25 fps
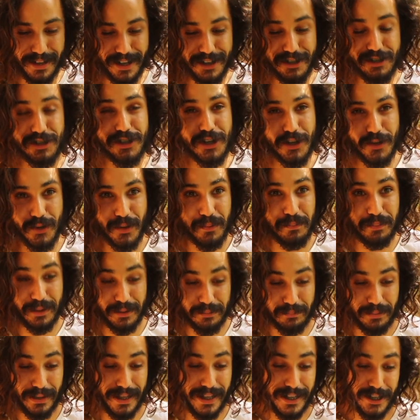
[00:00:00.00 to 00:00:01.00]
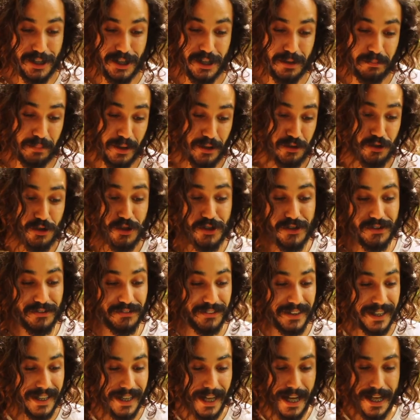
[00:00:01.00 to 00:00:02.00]
preencher, para preencher, para
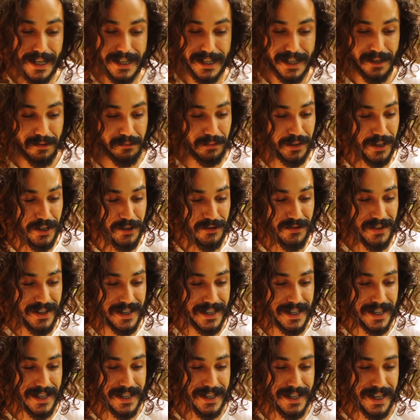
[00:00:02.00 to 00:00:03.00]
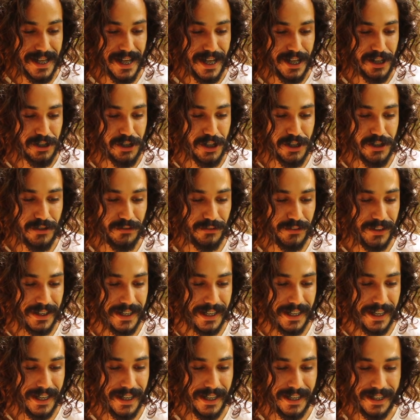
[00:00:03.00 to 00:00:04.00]
justificar, sabe? Porque às vezes a gente
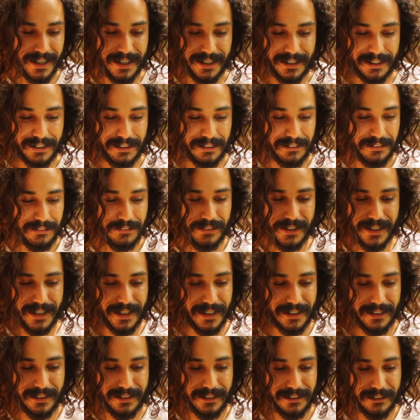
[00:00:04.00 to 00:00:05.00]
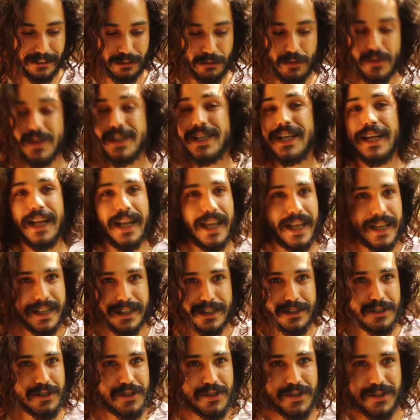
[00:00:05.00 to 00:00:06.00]
fica, fica no
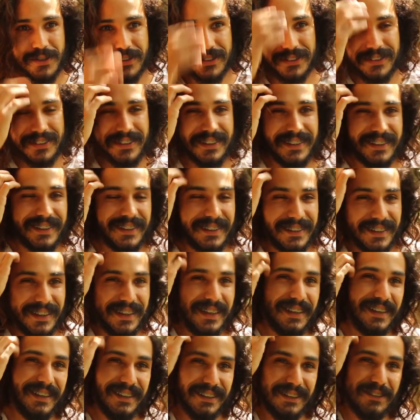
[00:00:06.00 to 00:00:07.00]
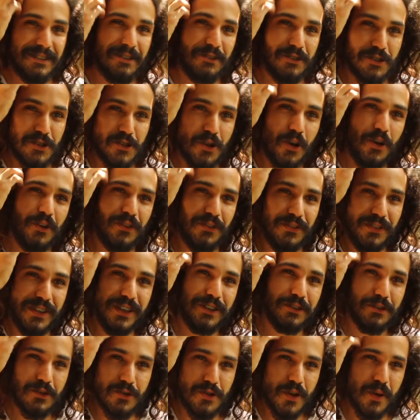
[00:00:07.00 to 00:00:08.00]
silêncio, né? Só
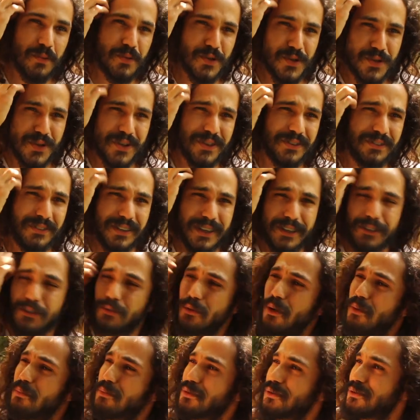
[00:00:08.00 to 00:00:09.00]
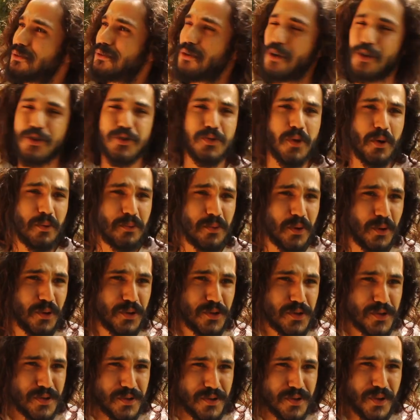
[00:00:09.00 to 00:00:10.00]
ouvindo, só absorvendo, como no nosso
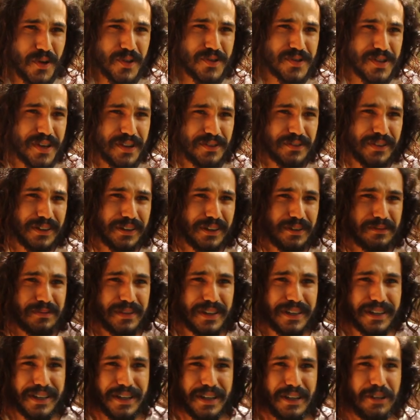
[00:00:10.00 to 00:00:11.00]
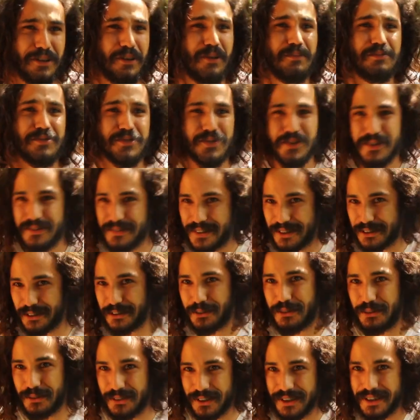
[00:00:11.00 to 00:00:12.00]
almoço, no nosso café da manhã, eu absorvendo
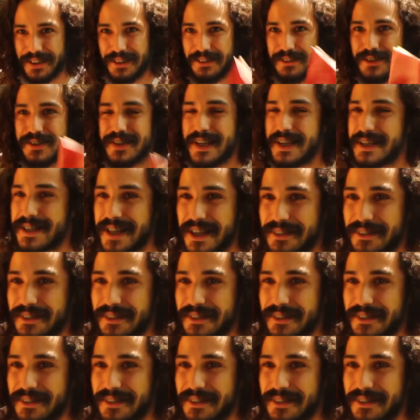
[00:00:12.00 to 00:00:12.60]
tudo aquilo que vocês